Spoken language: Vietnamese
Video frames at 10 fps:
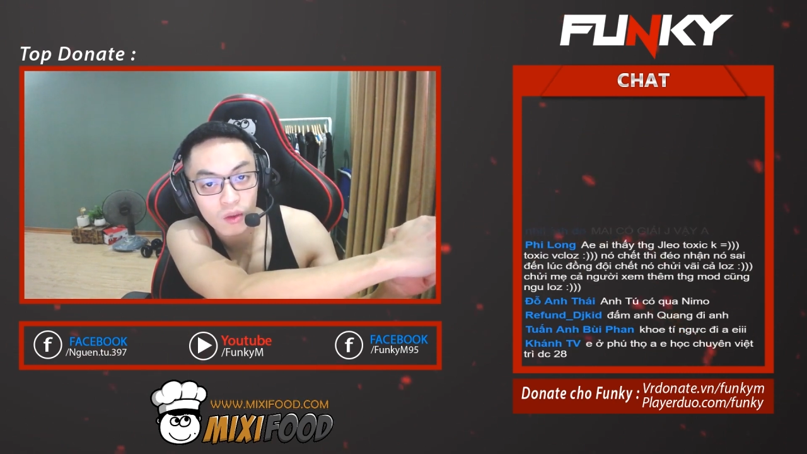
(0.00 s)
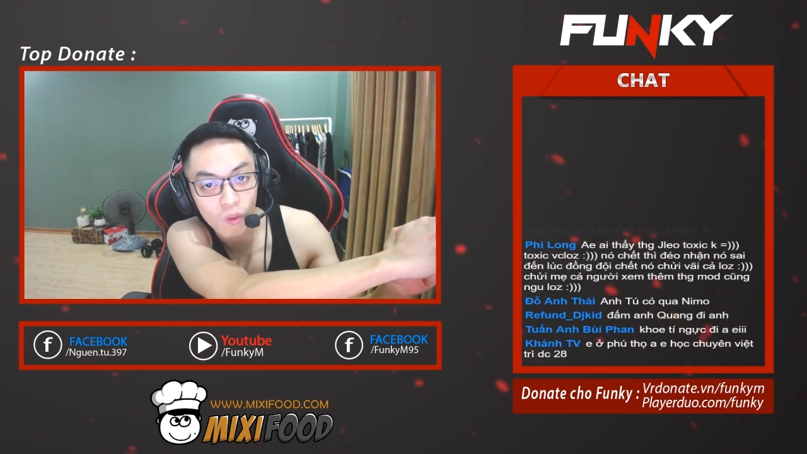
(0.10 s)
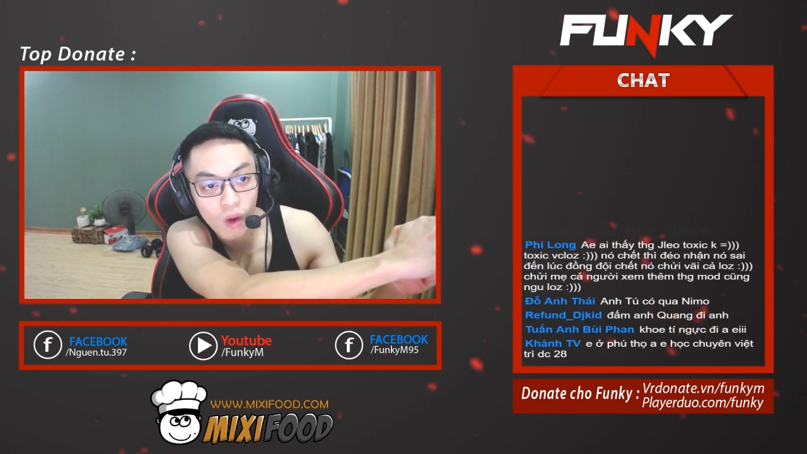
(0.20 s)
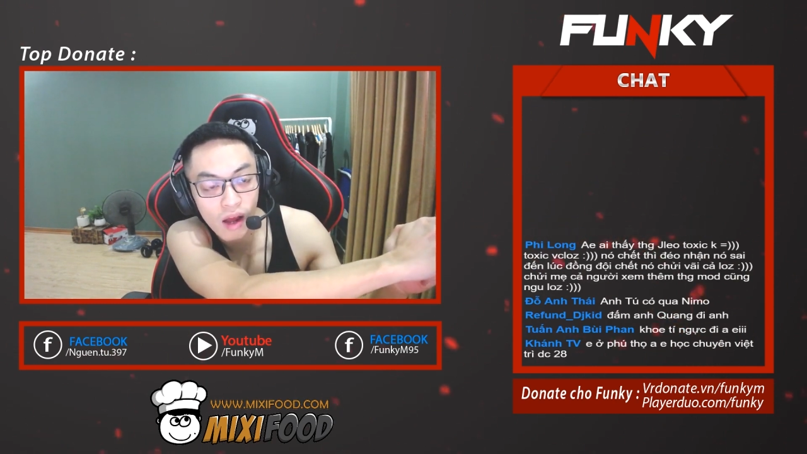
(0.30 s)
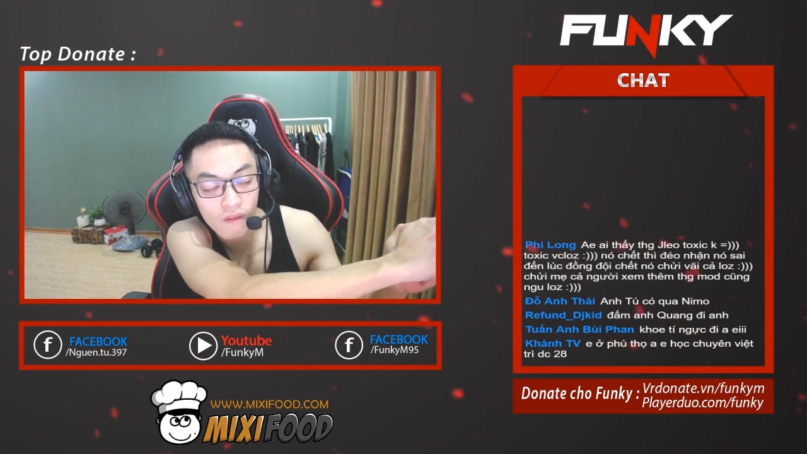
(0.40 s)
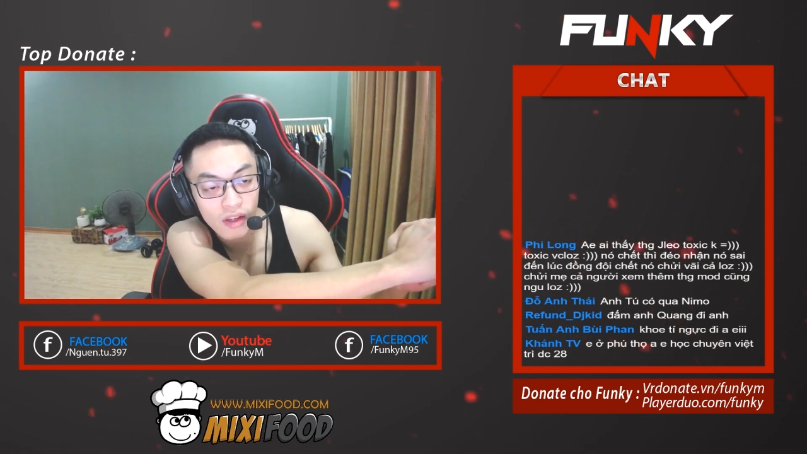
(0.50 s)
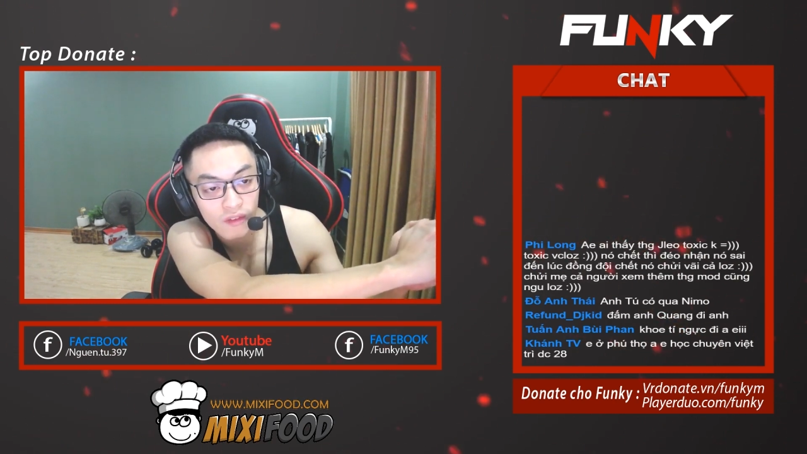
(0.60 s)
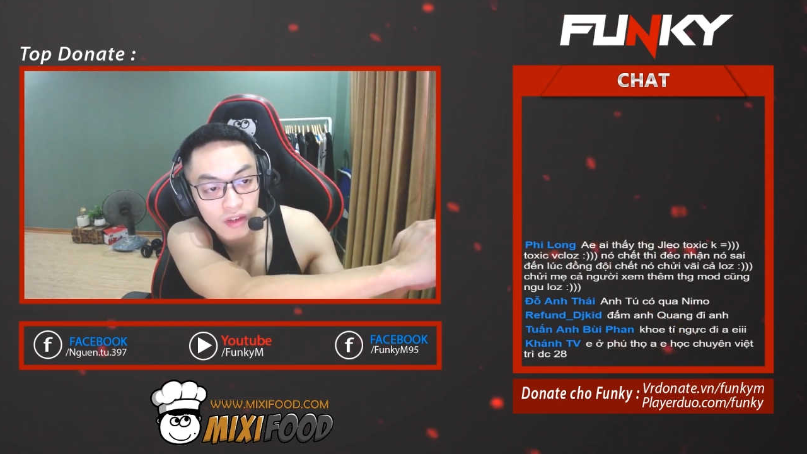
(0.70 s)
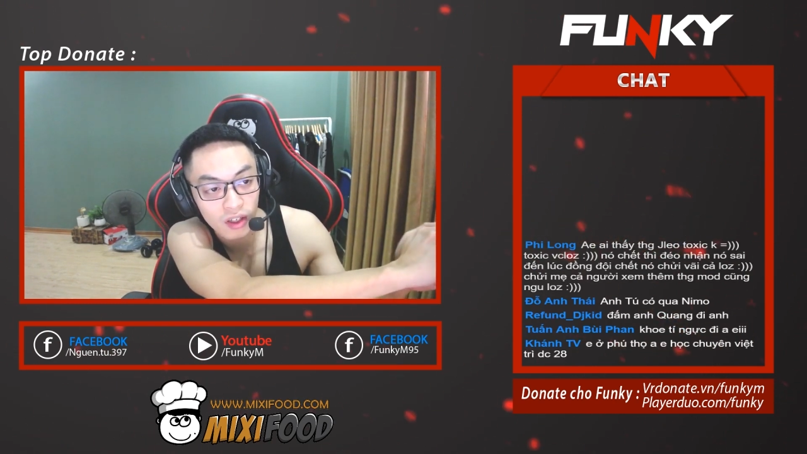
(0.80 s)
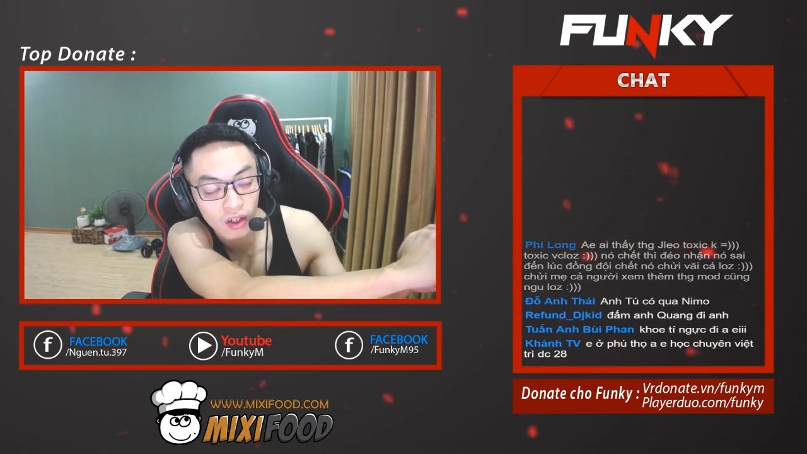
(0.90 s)
qua về
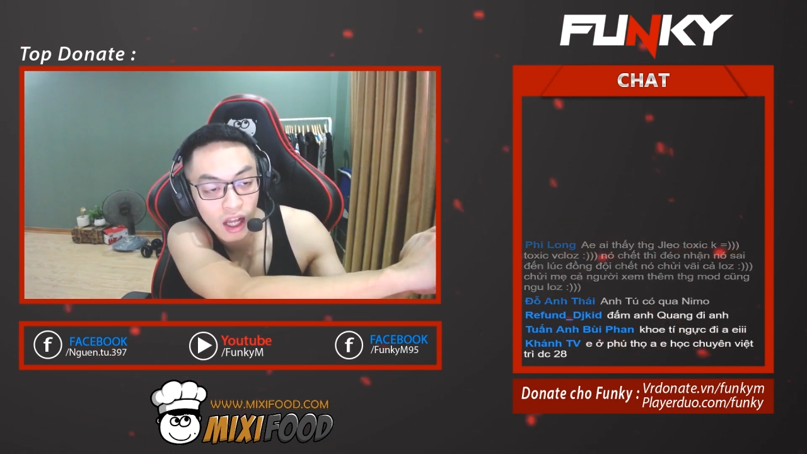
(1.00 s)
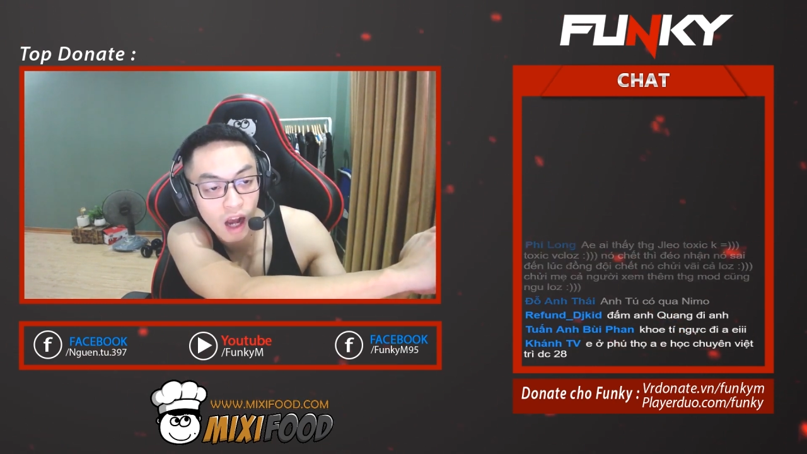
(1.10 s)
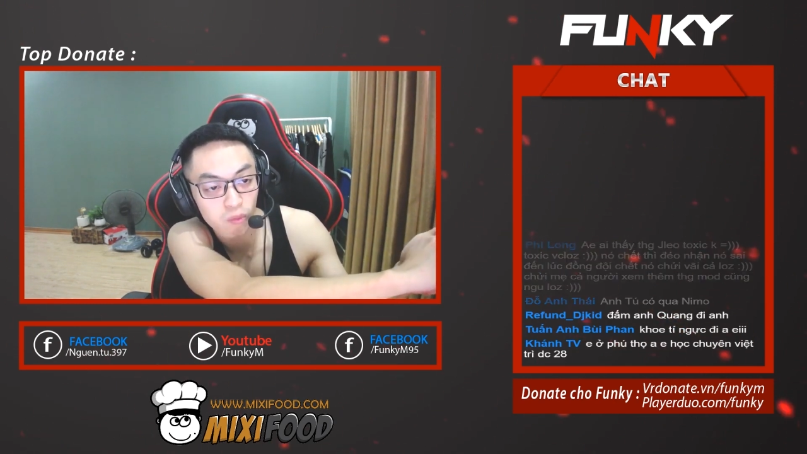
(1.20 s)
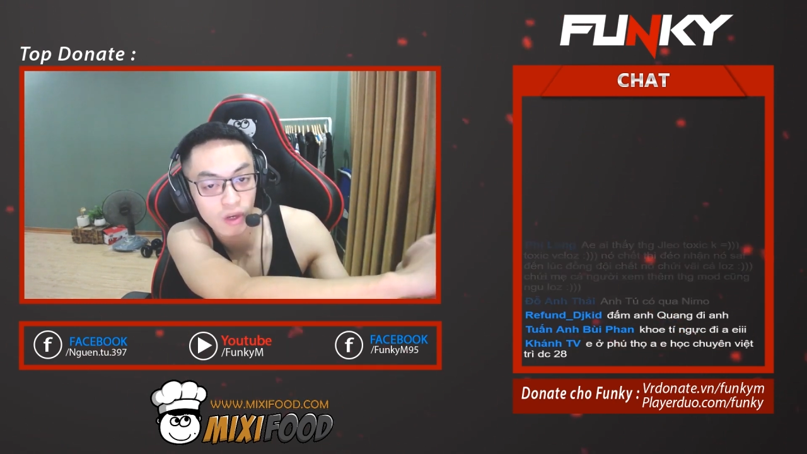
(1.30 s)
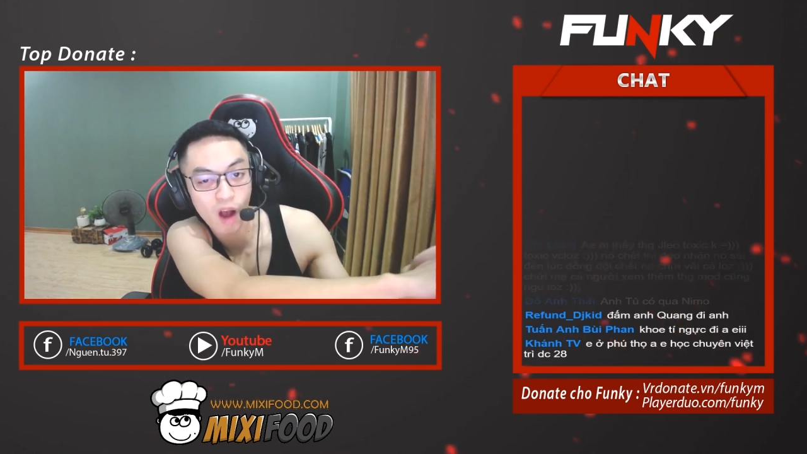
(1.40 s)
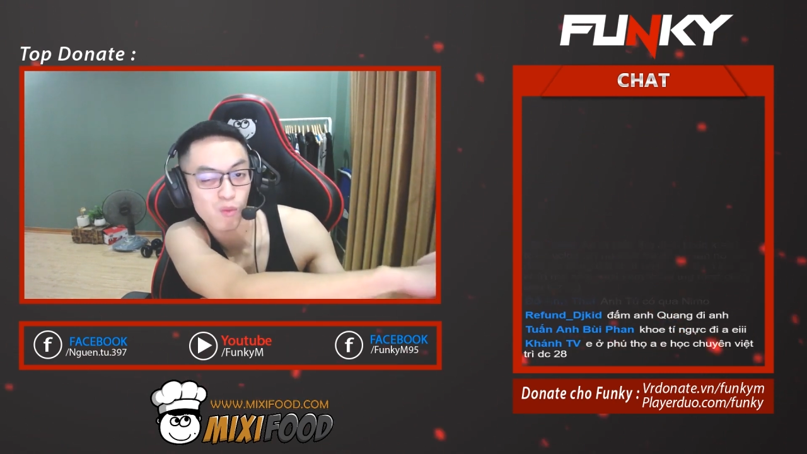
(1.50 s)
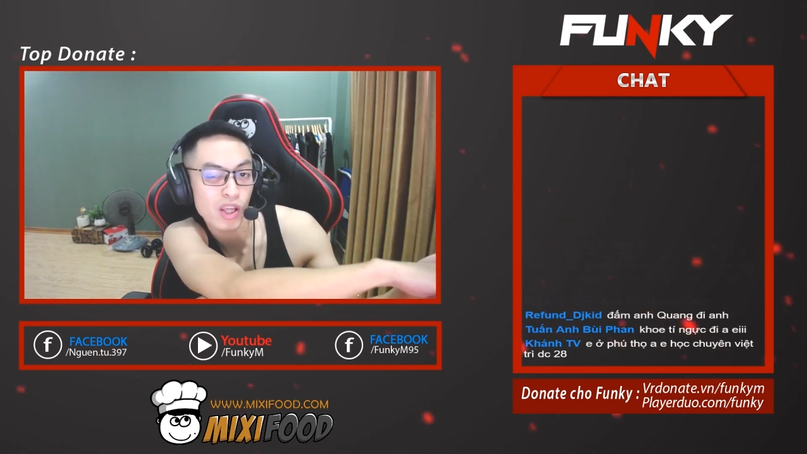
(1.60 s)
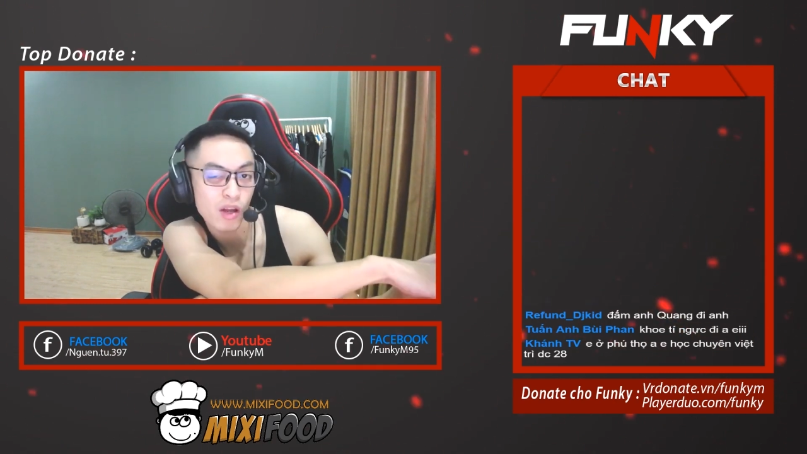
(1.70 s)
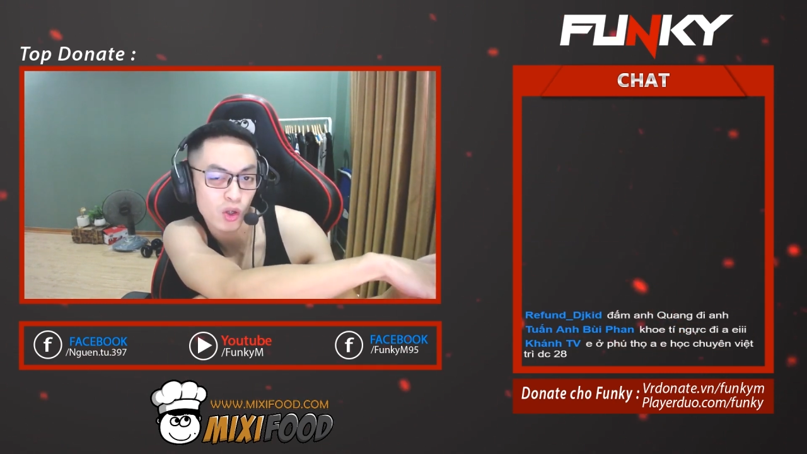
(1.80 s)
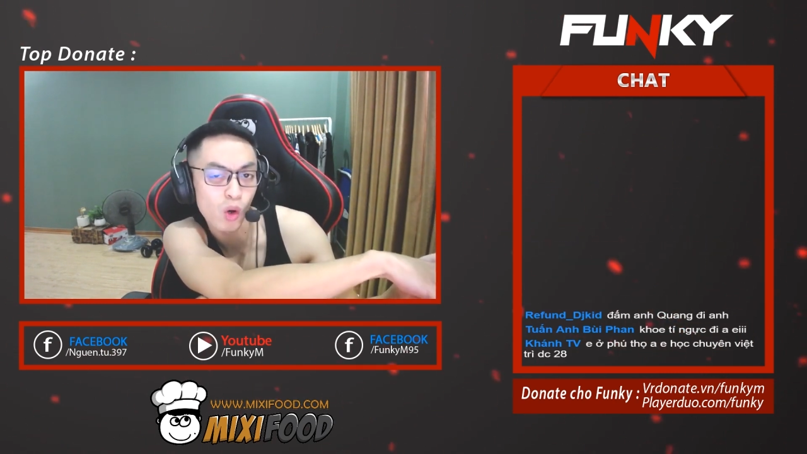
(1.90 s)
việc gọi là học đại học
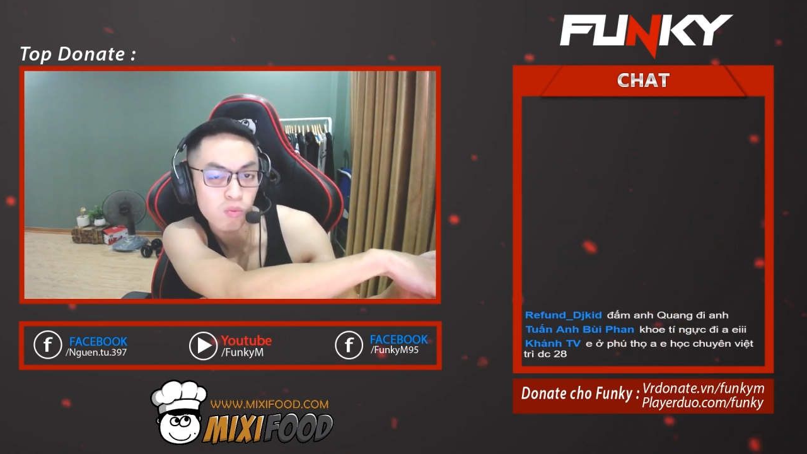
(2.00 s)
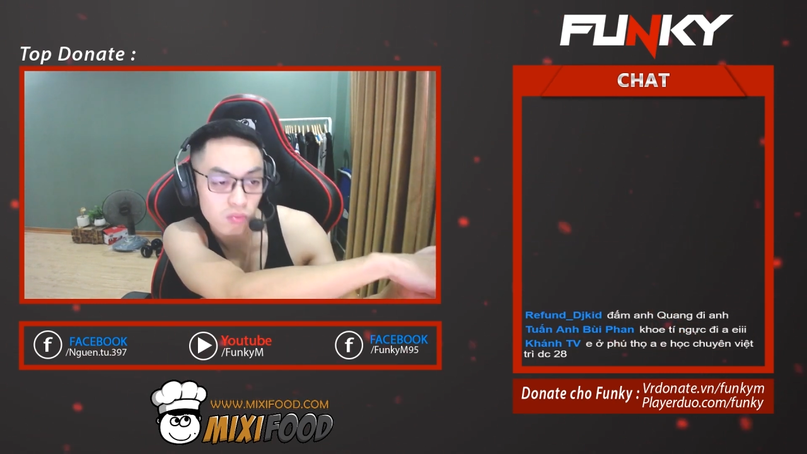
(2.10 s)
nha cho đúng